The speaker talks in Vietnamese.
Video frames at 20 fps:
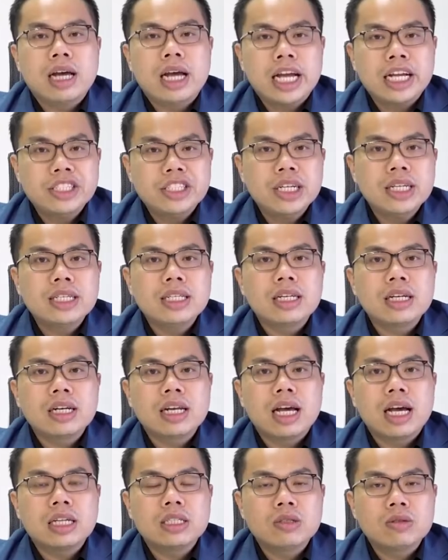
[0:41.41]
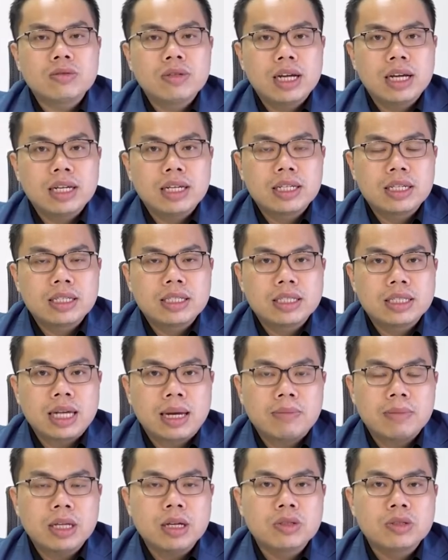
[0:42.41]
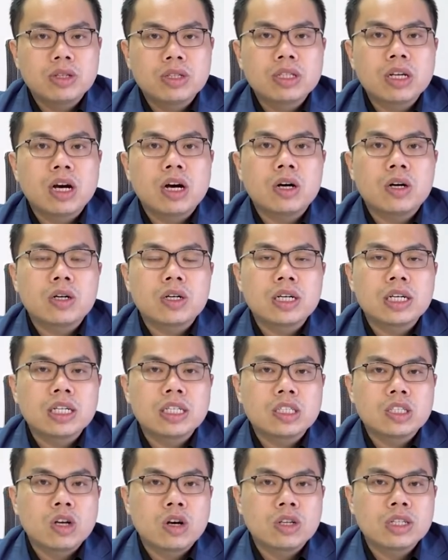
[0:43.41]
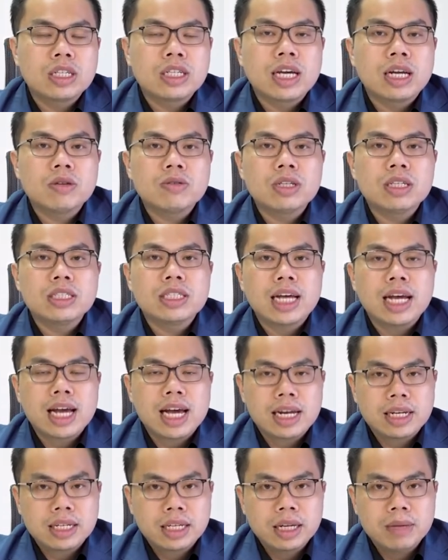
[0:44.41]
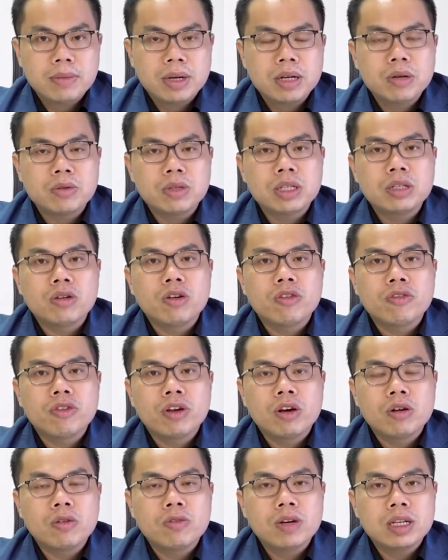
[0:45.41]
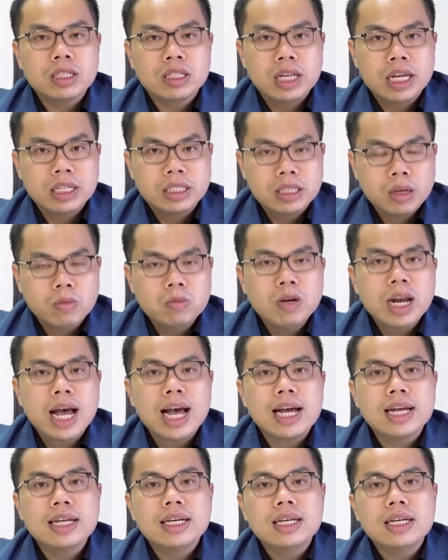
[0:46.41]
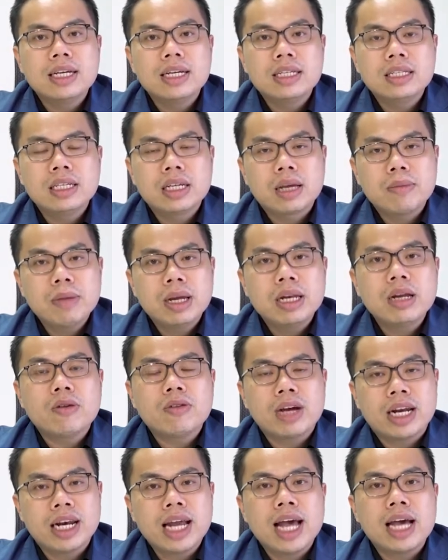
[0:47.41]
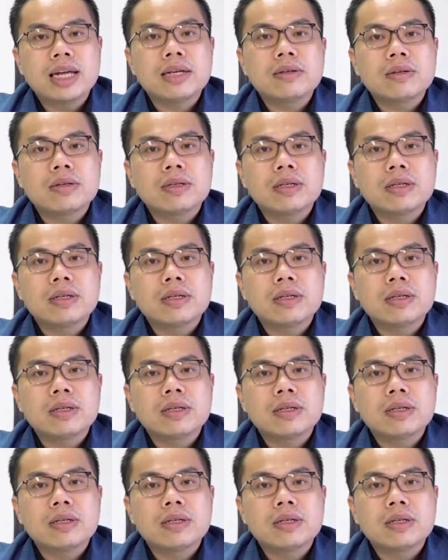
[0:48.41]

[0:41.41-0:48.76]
hedging tức là dùng để giảm thiểu rủi ro khi, cho những nhà đầu tư dài hạn khi mà đầu tư cổ phiếu và để chống lại những cái biến động ngắn hạn.